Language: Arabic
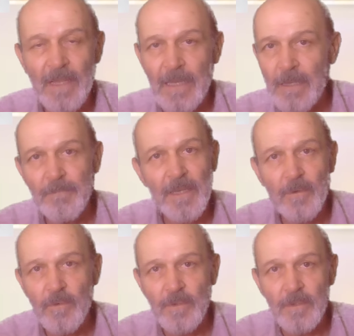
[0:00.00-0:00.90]
لم
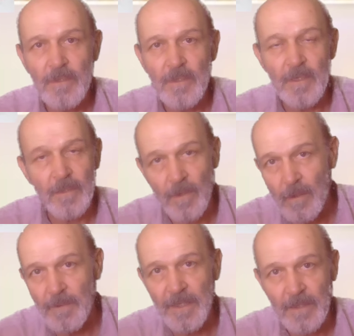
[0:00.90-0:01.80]
يكن
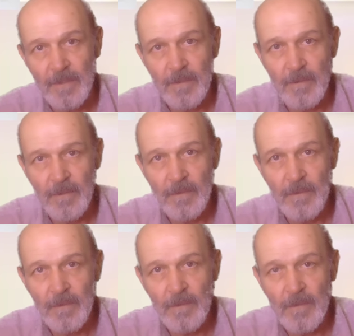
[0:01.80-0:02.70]
خطابين
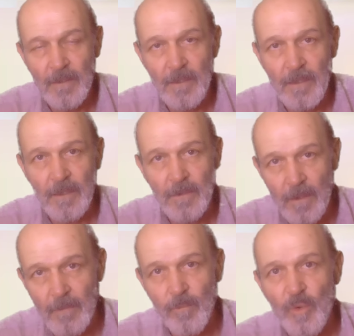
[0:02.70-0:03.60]

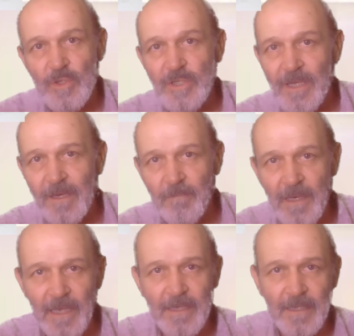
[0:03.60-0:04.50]
خطاب موجه
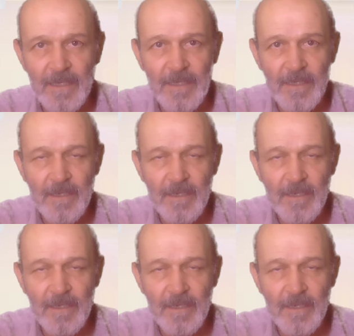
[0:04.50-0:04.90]
للملائكة